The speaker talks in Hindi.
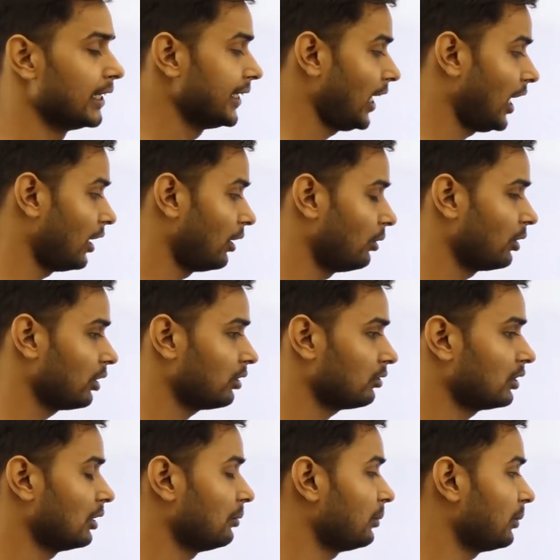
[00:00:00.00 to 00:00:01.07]
या और
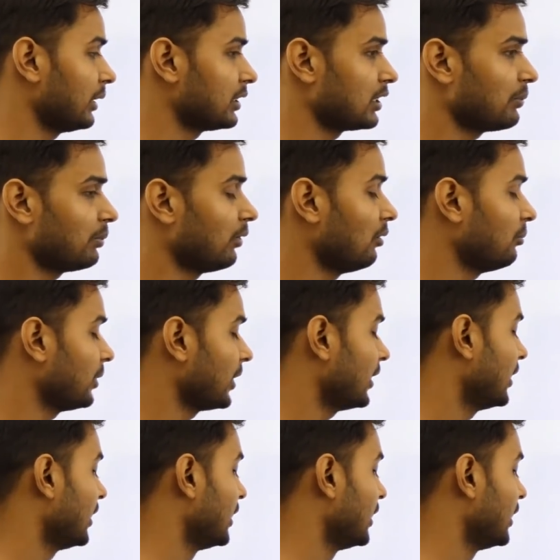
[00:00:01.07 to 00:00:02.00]
कम बच्चे फॉर्म भरे